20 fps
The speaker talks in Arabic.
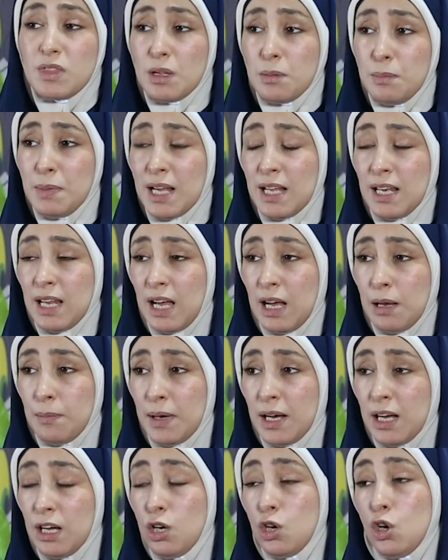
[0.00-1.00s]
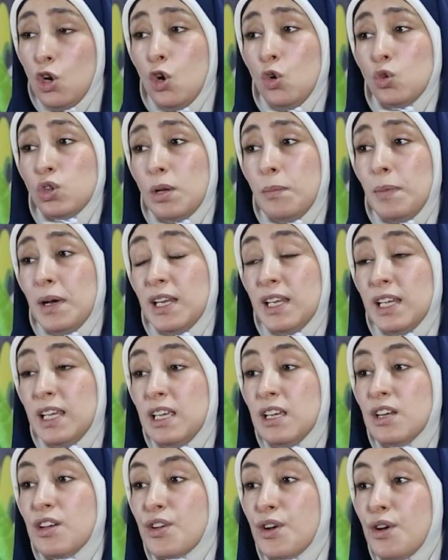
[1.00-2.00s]
بالعابها طبعا
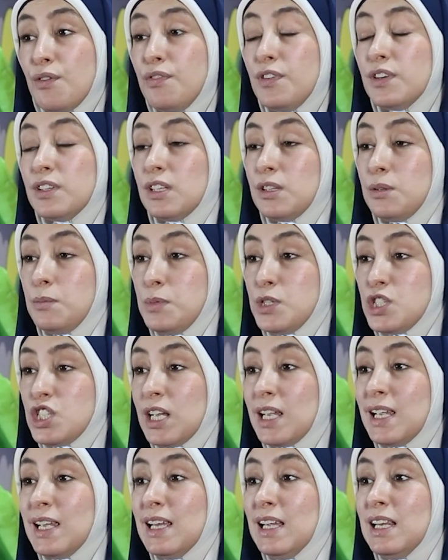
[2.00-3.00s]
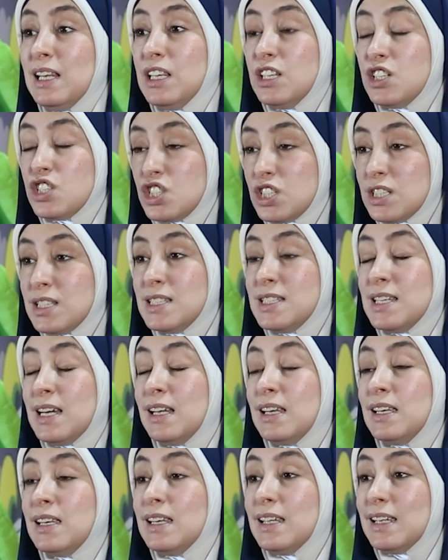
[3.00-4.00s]
هي رفضت بشكل
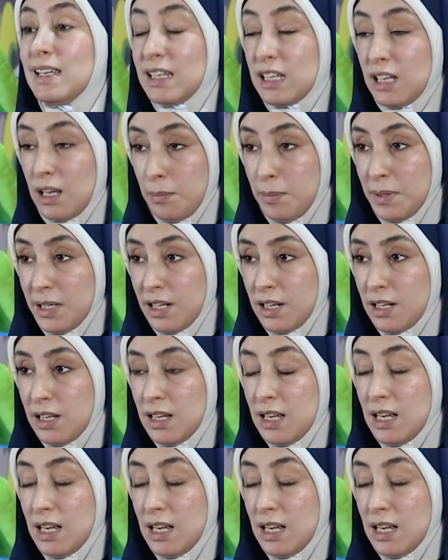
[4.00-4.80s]
جدا كبير